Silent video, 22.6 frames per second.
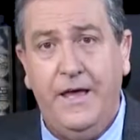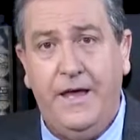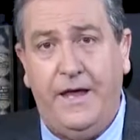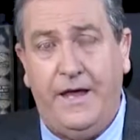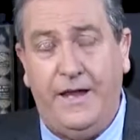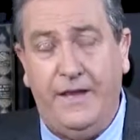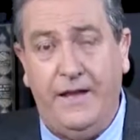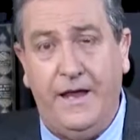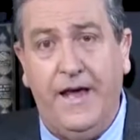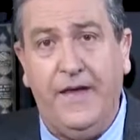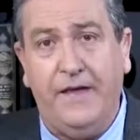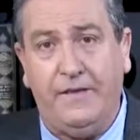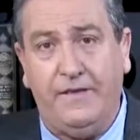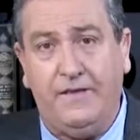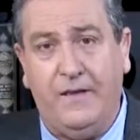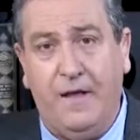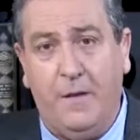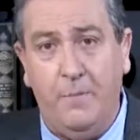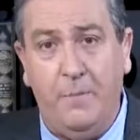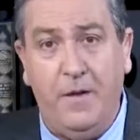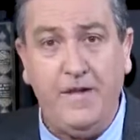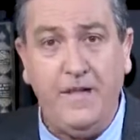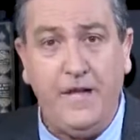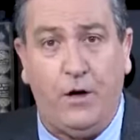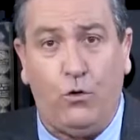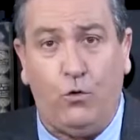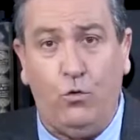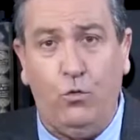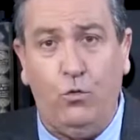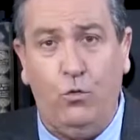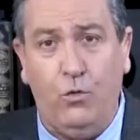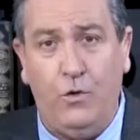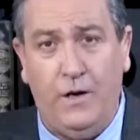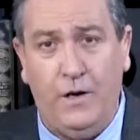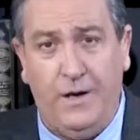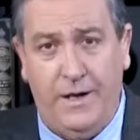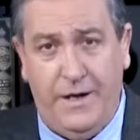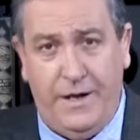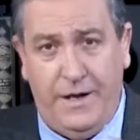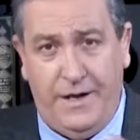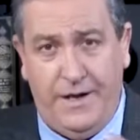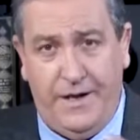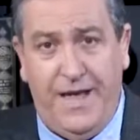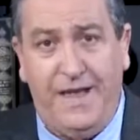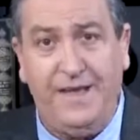الناس من يقول
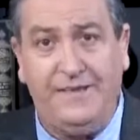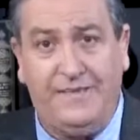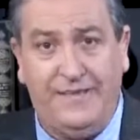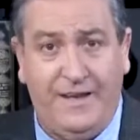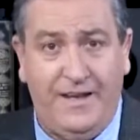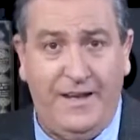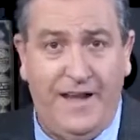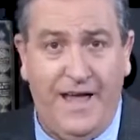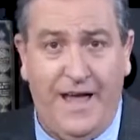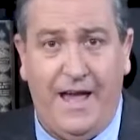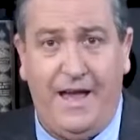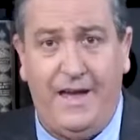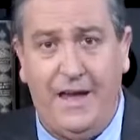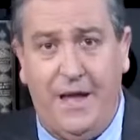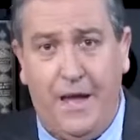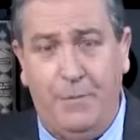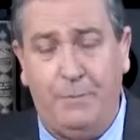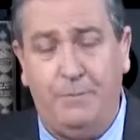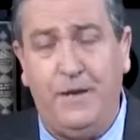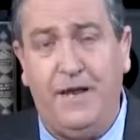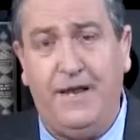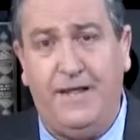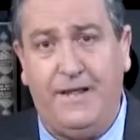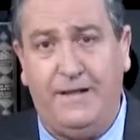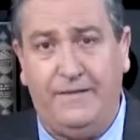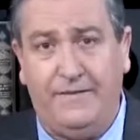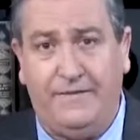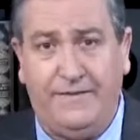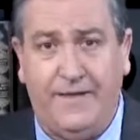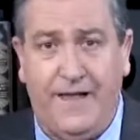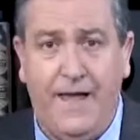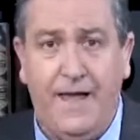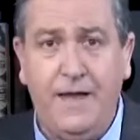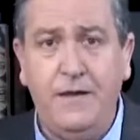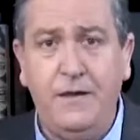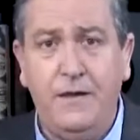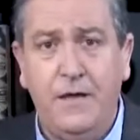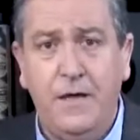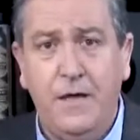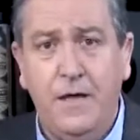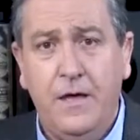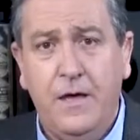الناس إني أنا ابن الإنسان